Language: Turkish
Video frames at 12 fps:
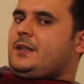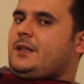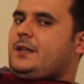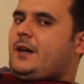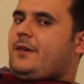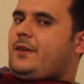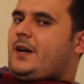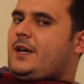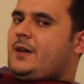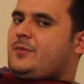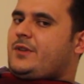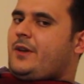E,
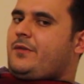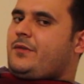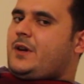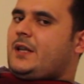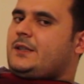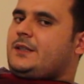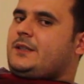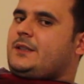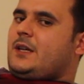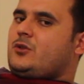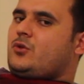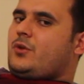ayağımızı hafif
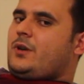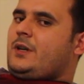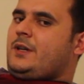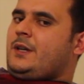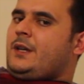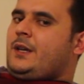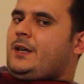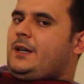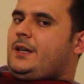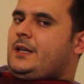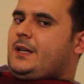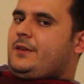kaldırdıktan sonra
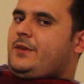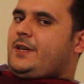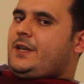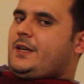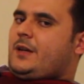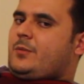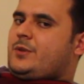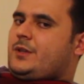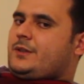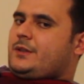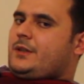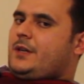ileri ve geri yapacağız.